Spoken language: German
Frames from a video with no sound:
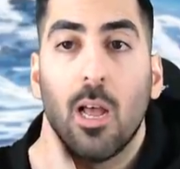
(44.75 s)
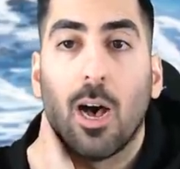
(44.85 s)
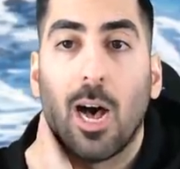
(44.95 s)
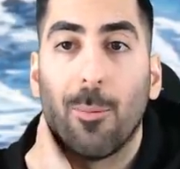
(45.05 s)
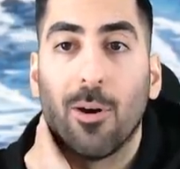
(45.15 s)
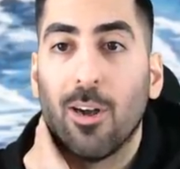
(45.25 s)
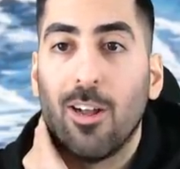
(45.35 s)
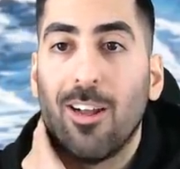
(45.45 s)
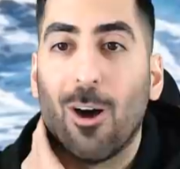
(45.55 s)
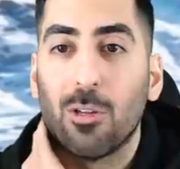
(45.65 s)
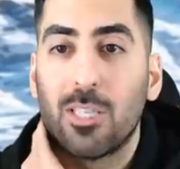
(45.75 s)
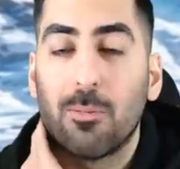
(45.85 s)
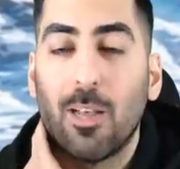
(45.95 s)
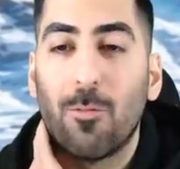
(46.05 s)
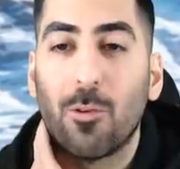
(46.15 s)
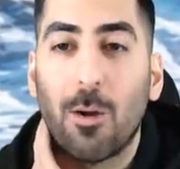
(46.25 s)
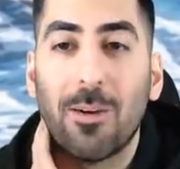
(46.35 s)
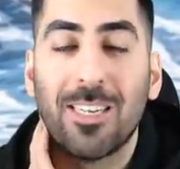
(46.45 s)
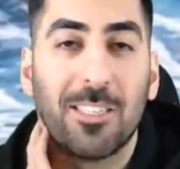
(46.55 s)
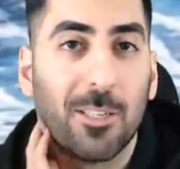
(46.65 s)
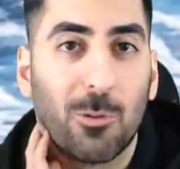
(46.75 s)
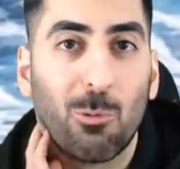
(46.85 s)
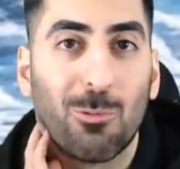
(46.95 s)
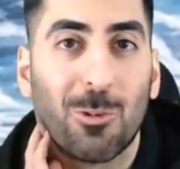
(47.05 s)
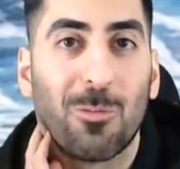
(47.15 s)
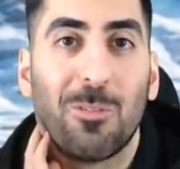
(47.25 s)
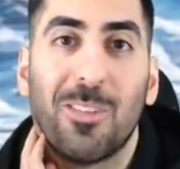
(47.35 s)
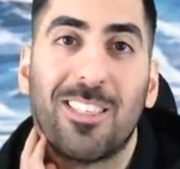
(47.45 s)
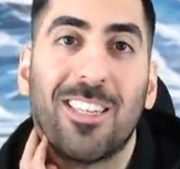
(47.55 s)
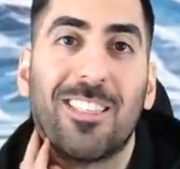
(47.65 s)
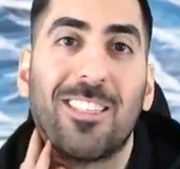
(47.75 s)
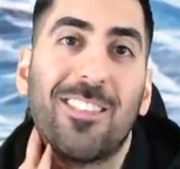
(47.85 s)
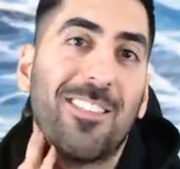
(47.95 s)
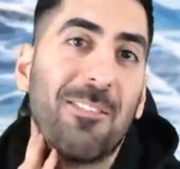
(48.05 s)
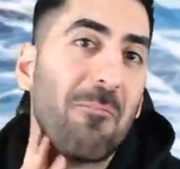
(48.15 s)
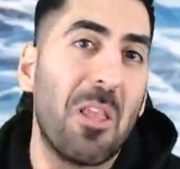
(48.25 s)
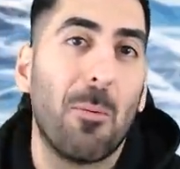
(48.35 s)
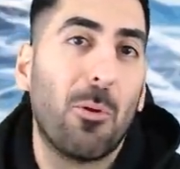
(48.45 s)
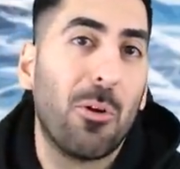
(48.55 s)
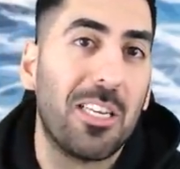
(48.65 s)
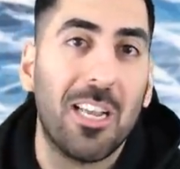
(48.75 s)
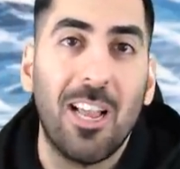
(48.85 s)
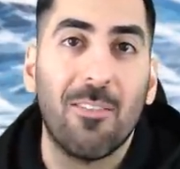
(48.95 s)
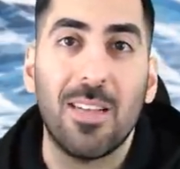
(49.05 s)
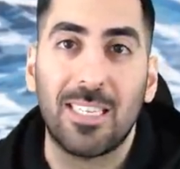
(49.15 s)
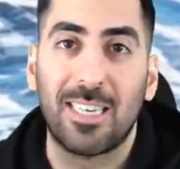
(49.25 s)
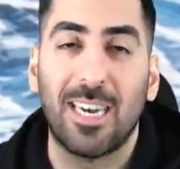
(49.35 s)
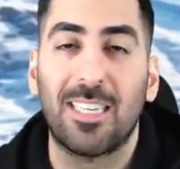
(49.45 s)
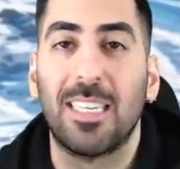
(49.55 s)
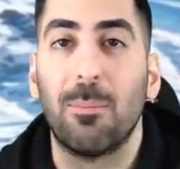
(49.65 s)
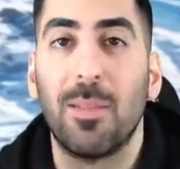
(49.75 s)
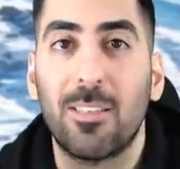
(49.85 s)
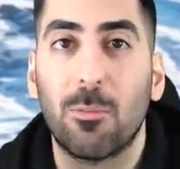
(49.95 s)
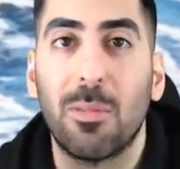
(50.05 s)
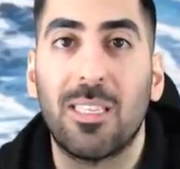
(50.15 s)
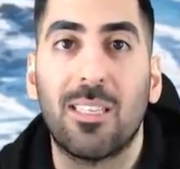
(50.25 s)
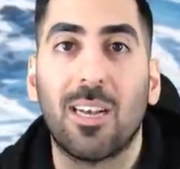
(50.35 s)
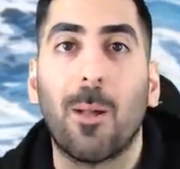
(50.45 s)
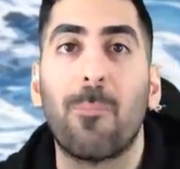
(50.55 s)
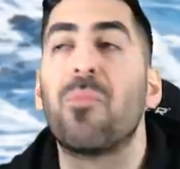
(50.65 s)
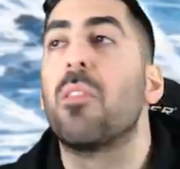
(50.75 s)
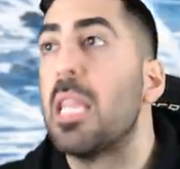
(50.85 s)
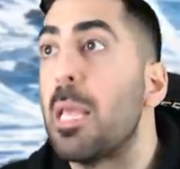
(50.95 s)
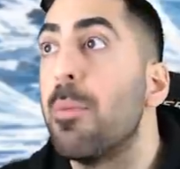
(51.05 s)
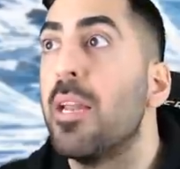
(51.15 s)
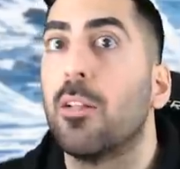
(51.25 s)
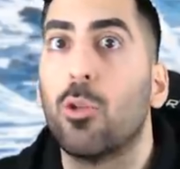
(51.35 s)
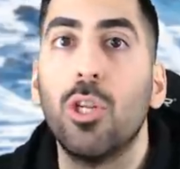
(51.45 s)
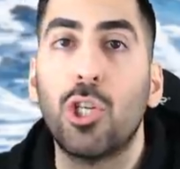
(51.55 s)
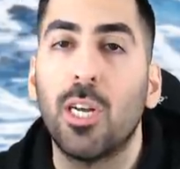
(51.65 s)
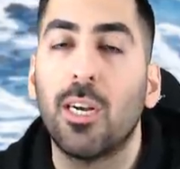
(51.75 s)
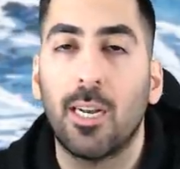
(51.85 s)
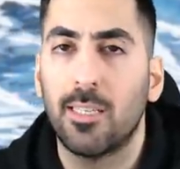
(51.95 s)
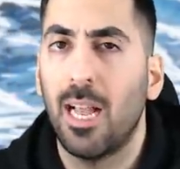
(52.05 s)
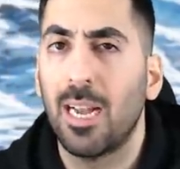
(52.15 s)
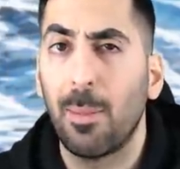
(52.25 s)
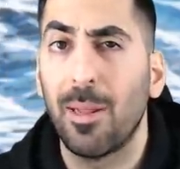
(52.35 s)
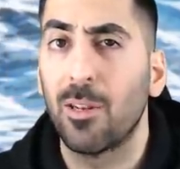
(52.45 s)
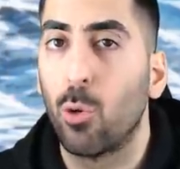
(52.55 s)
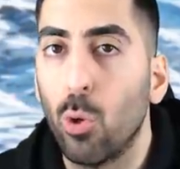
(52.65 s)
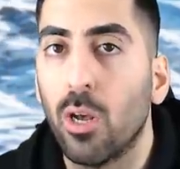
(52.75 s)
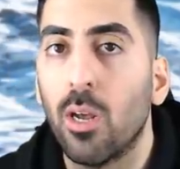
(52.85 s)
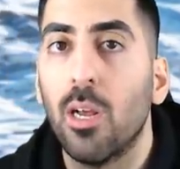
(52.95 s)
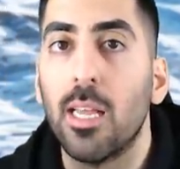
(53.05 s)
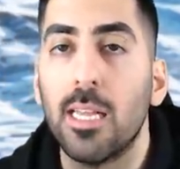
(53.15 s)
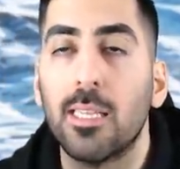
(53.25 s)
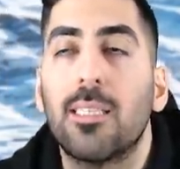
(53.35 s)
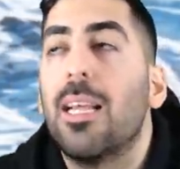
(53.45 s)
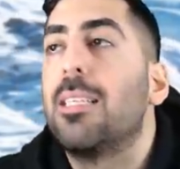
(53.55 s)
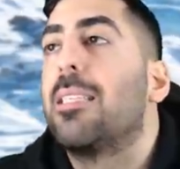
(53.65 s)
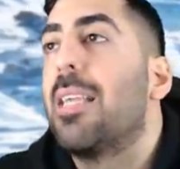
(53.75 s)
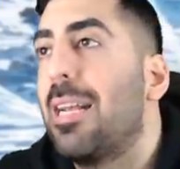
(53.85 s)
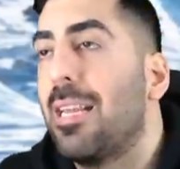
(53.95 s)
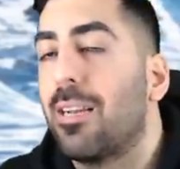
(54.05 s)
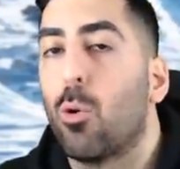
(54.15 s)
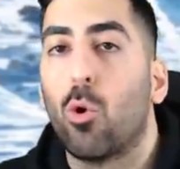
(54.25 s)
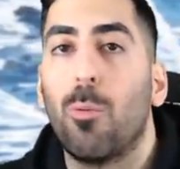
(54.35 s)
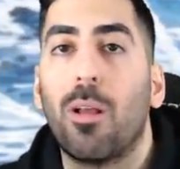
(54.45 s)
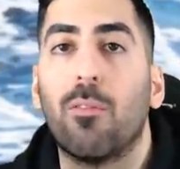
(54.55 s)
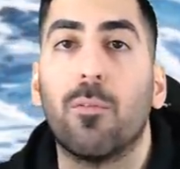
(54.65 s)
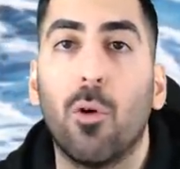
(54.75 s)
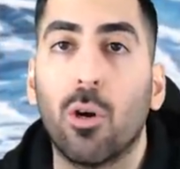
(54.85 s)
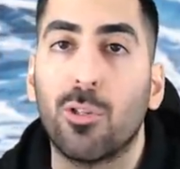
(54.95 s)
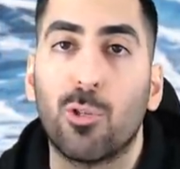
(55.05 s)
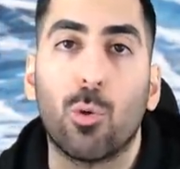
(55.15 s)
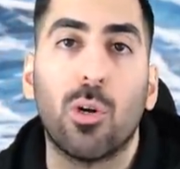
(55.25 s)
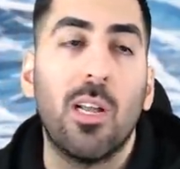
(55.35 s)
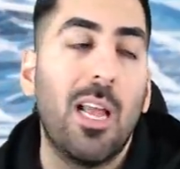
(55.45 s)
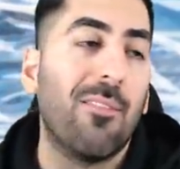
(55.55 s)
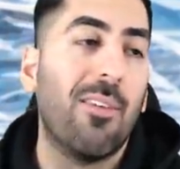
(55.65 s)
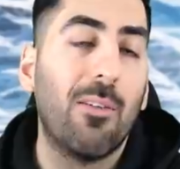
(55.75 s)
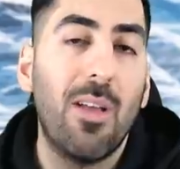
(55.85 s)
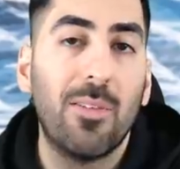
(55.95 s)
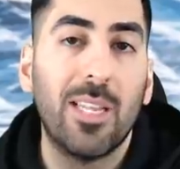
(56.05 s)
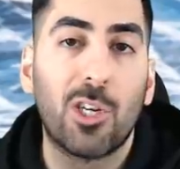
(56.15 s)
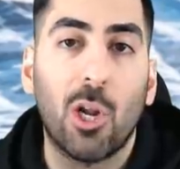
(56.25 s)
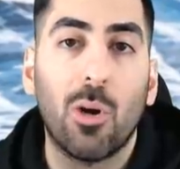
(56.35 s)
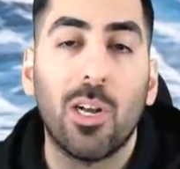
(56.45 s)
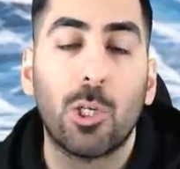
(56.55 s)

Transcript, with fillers: Aber außerhalb davon kann man halt nichts dazu. So, wir wissen halt immer noch nicht, welche Charakter demnächst kommt etc. Nehmen natürlich stark an, dass AG cooler ist, es sei denn Goku Black wird vorgezogen. Wann werden wir da schlauer?